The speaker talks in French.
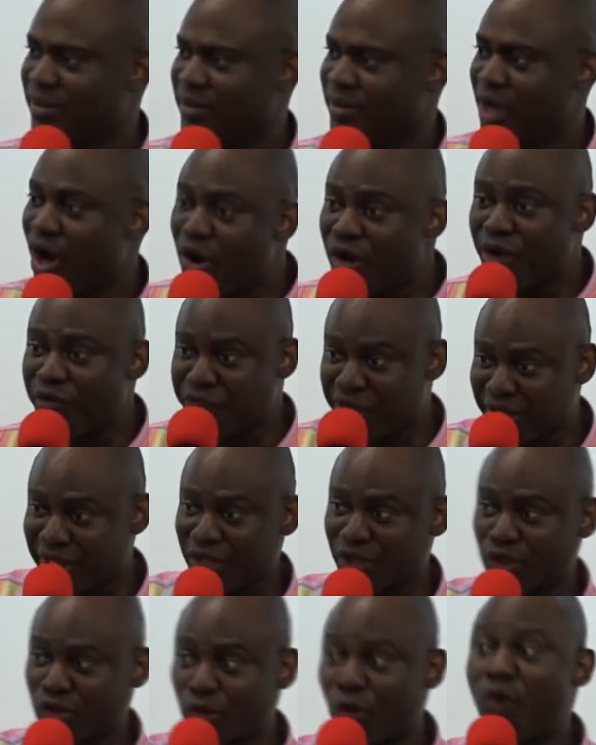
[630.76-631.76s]
Quand on a fait
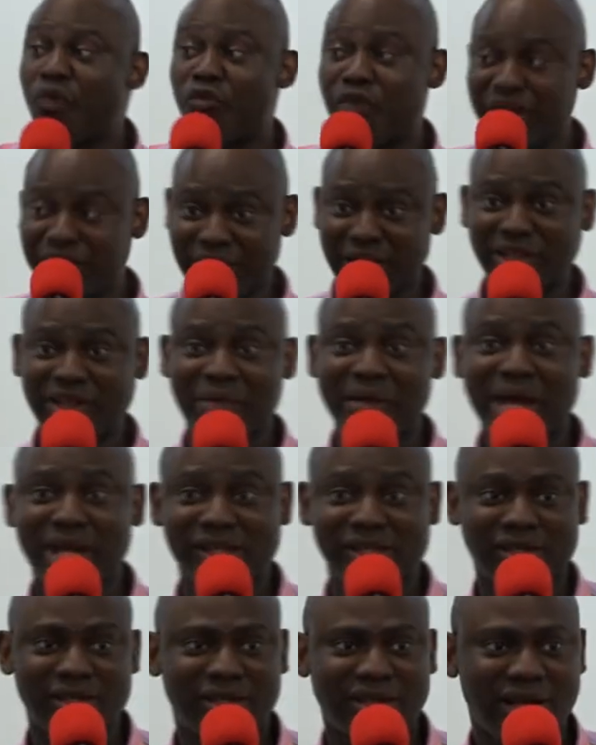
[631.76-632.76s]
quelque chose, on veut directement un
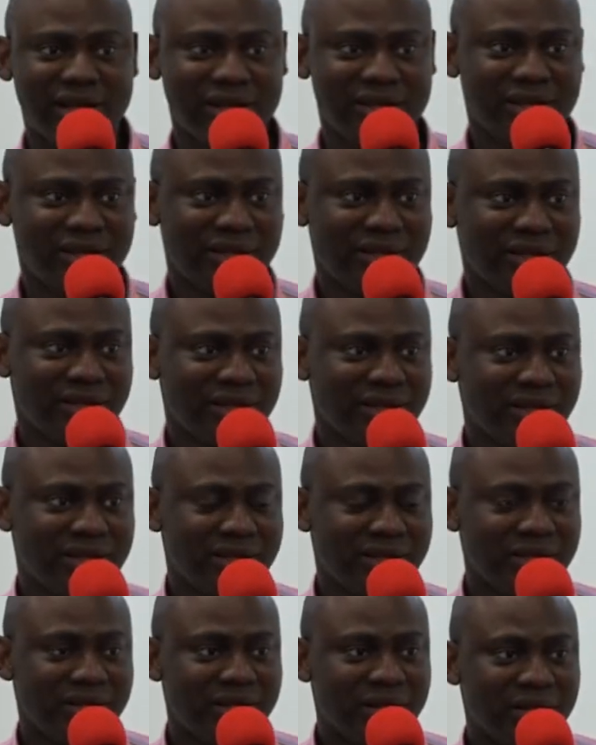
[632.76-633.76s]
résultat.
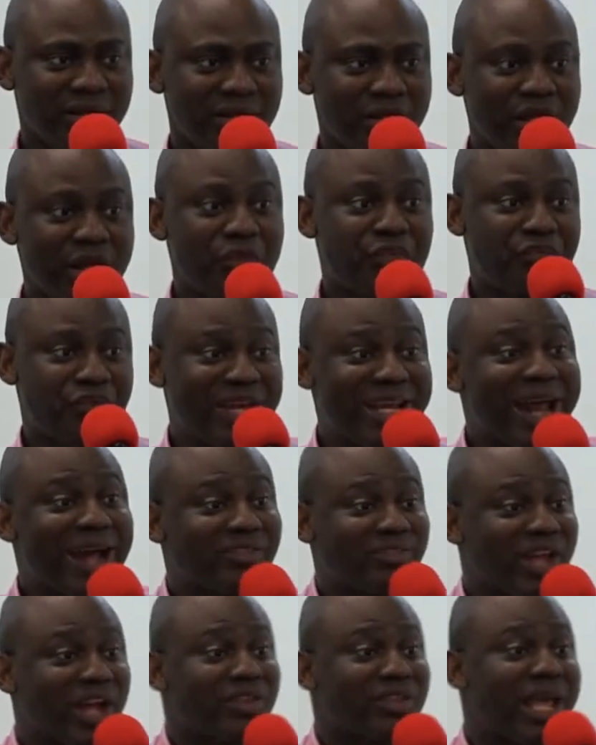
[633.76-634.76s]
Le fait
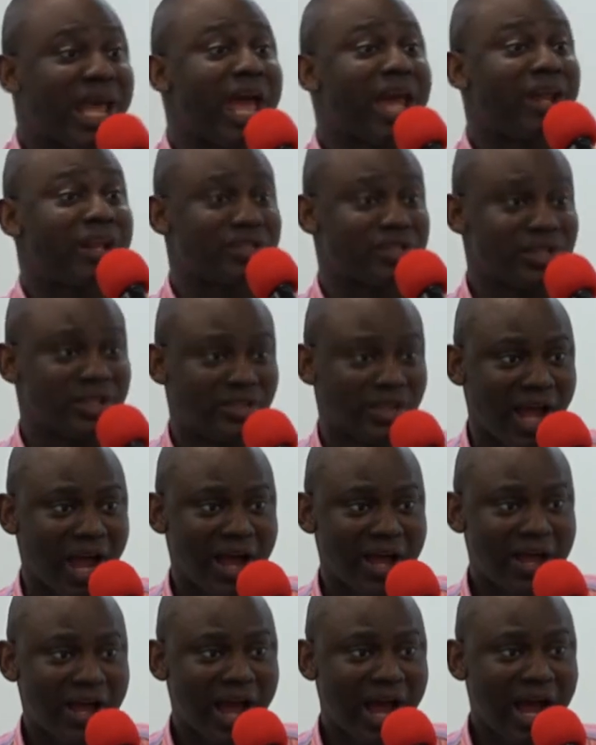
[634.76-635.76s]
d'attendre un
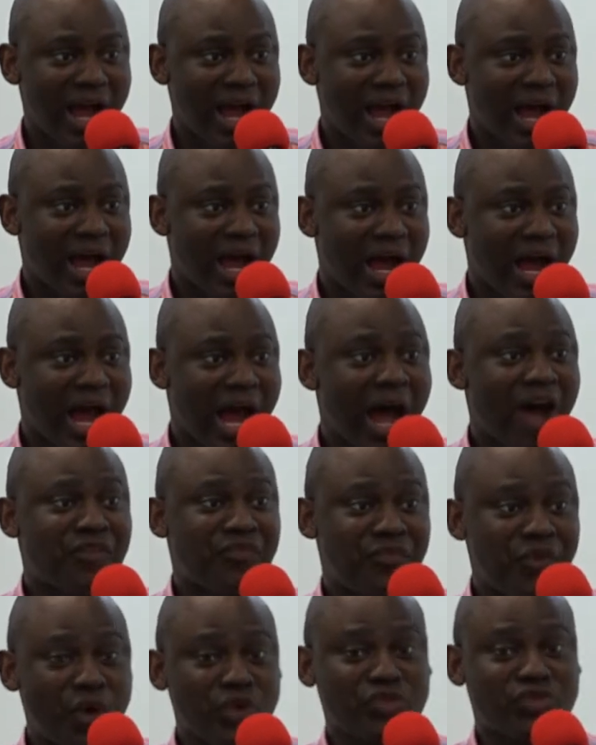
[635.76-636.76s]
résultat, à
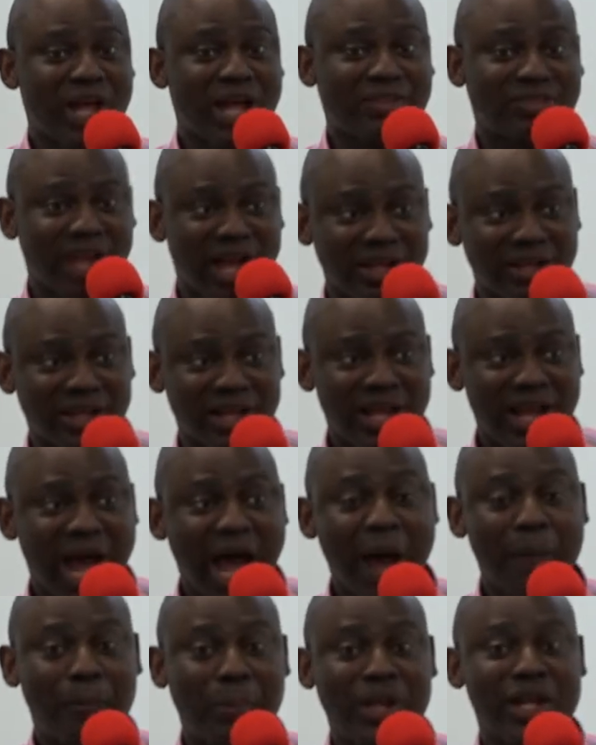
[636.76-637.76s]
force d'attendre,
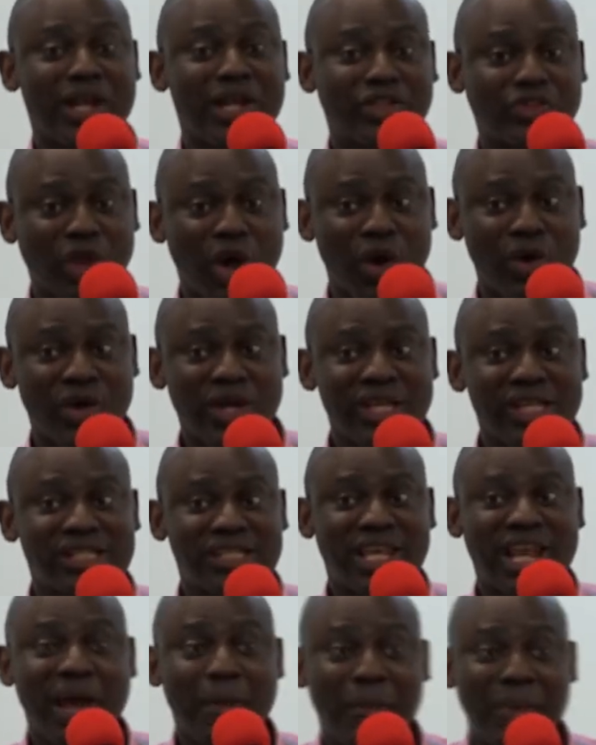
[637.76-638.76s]
après le temps,
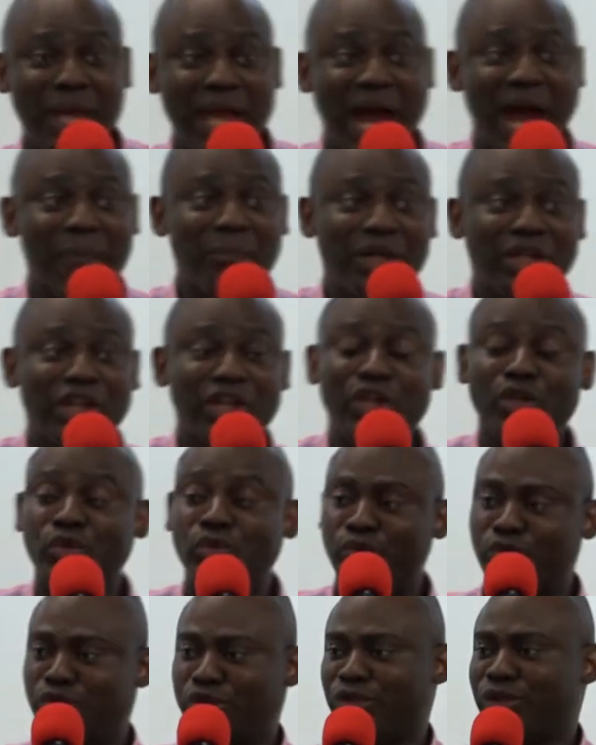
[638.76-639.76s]
cela peut amener des
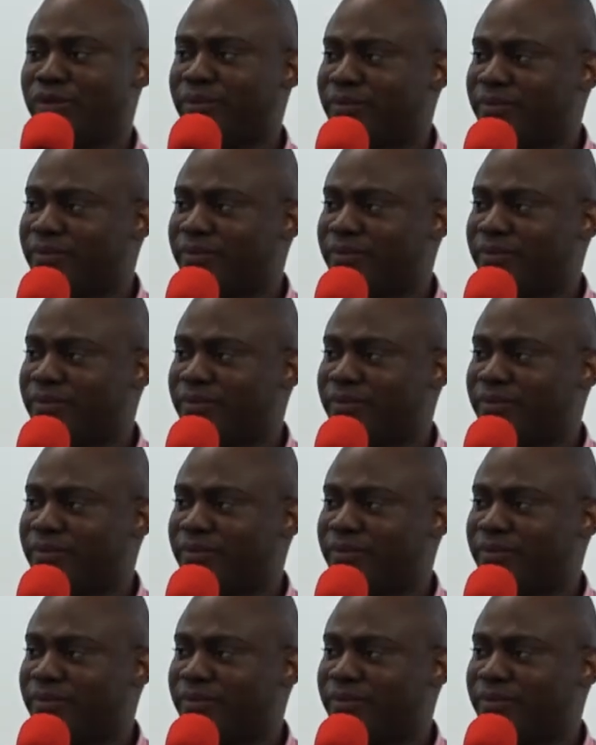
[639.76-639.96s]
doutes.